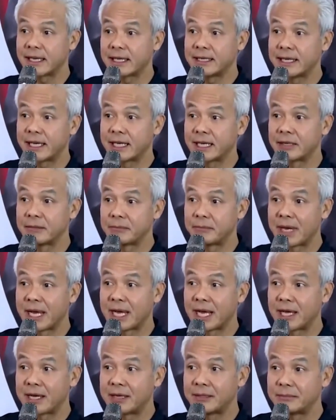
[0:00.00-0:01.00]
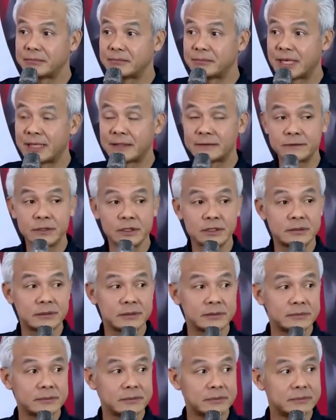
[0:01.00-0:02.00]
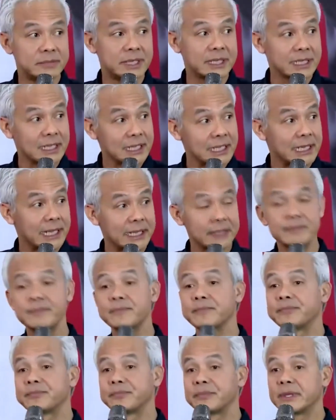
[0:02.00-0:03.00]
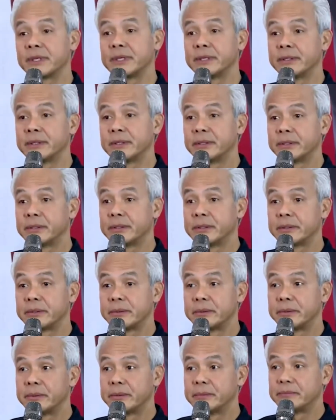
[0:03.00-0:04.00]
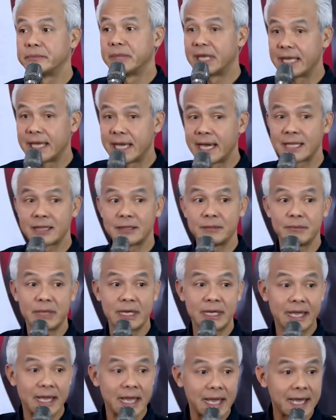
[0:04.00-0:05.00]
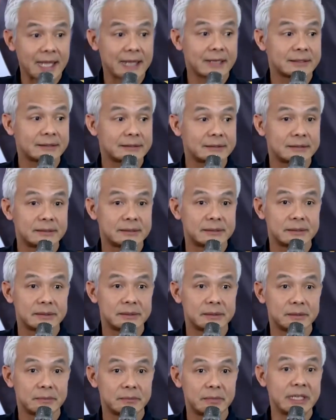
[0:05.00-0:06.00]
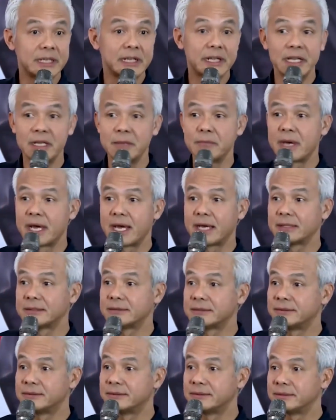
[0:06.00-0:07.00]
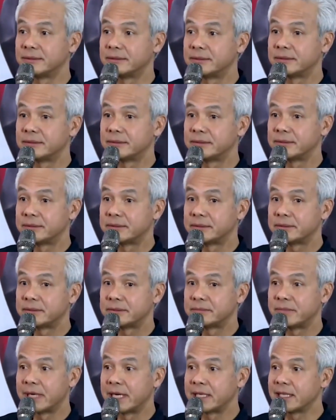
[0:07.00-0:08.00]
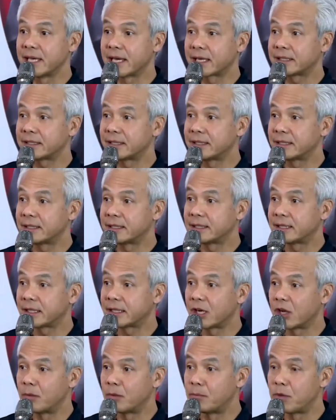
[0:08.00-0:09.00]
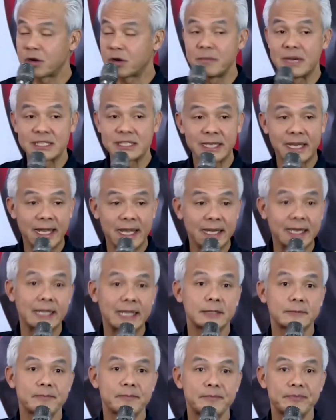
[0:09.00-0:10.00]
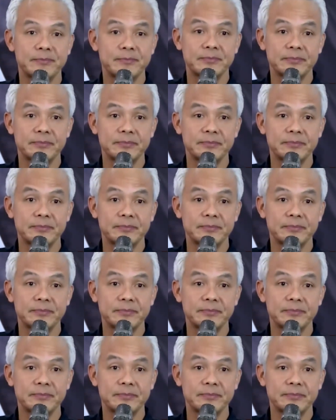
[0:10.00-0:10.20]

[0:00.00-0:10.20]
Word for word: saya dan Pak Mahfud berkeliling, melihat, mendengar, menerima banyak ke eh, kelompok masyarakat.